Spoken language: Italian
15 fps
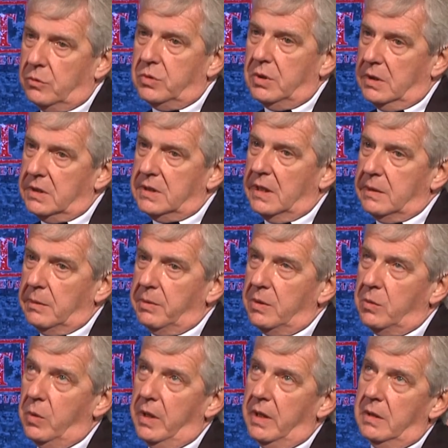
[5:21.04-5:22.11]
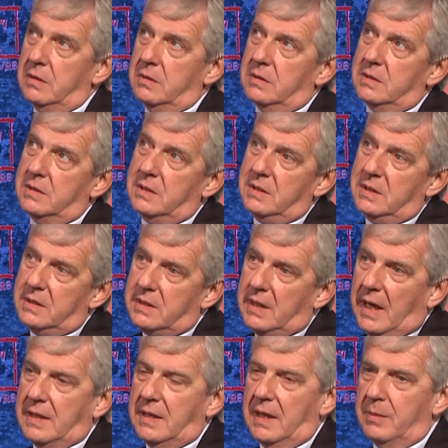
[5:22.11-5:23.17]
utilizzata per quello, in
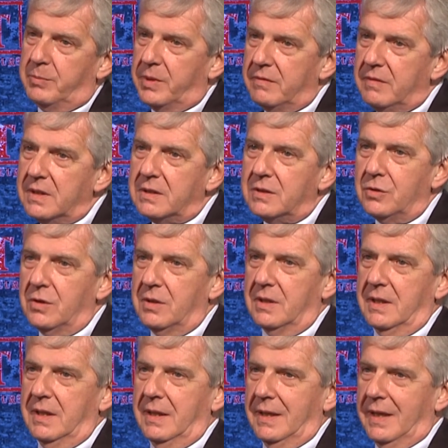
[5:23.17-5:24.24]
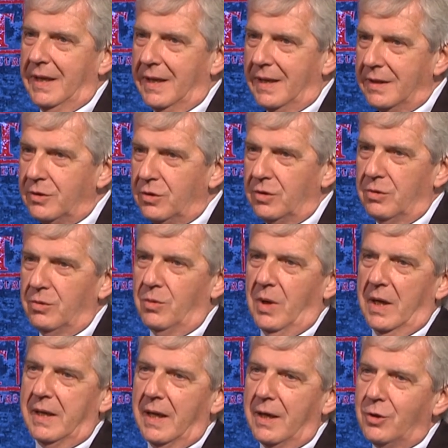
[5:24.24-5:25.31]
Italia la prevenzione è ancora, un
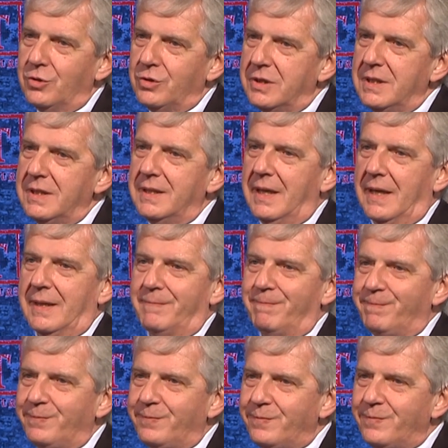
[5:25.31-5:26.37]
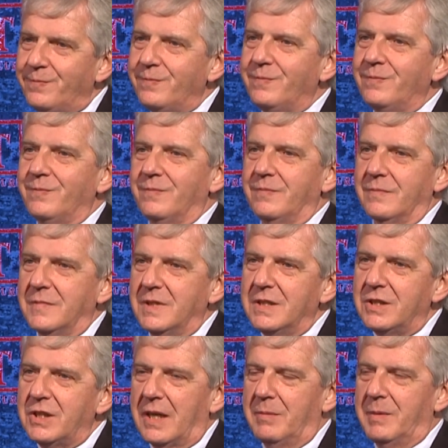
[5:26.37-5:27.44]
qualche cosina, sì. mh, mm,
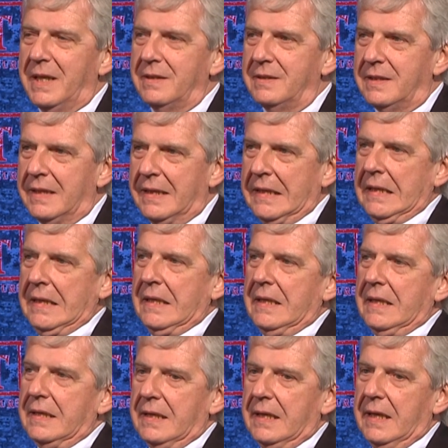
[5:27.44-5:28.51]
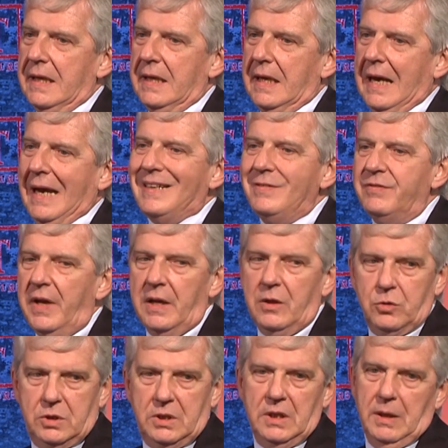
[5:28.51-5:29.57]
sinceramente, che a
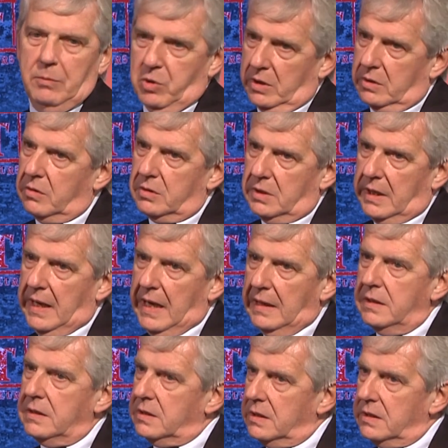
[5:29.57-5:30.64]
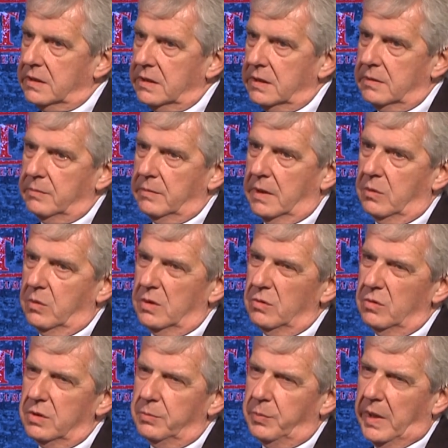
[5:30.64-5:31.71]
livello di laboratorio d'analisi sì, ma
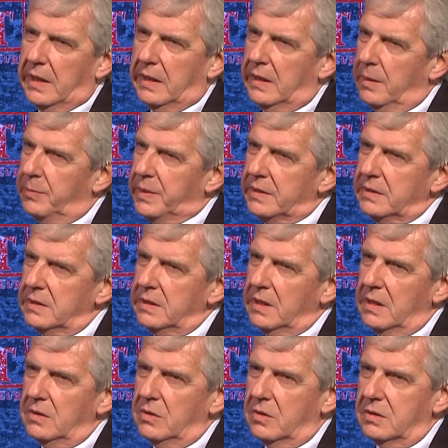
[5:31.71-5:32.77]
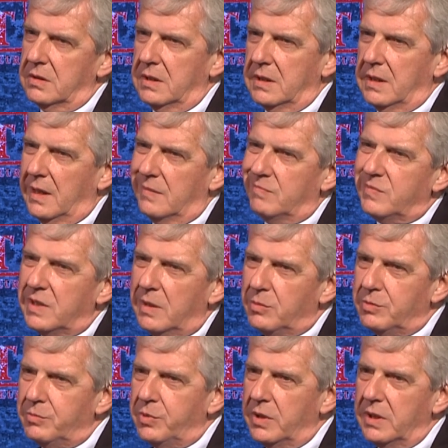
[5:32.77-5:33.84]
quando si parla nella parte diagnostica
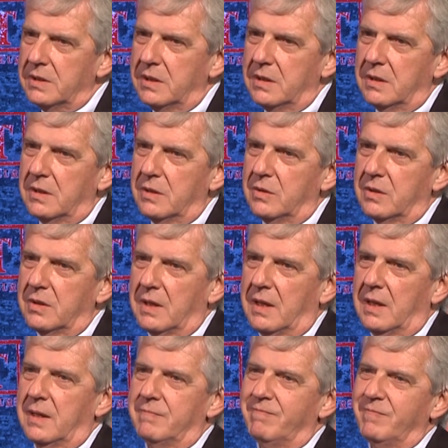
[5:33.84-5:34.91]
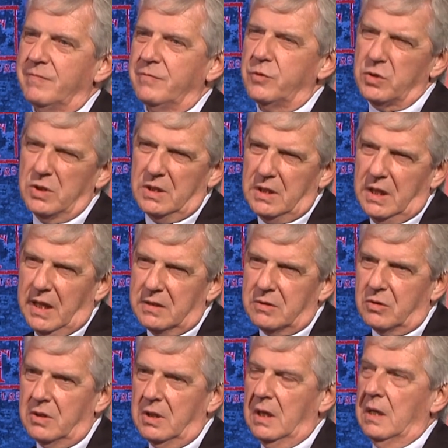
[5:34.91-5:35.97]
siamo un pochettino ancora, forse mm.
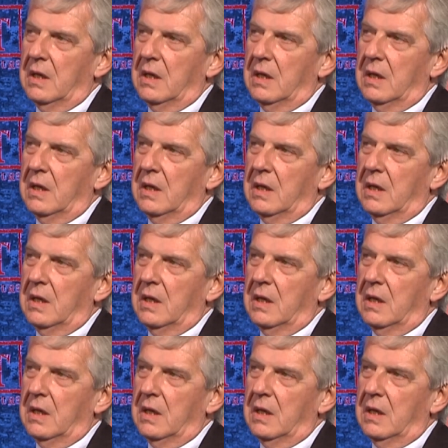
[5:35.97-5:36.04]
indietro,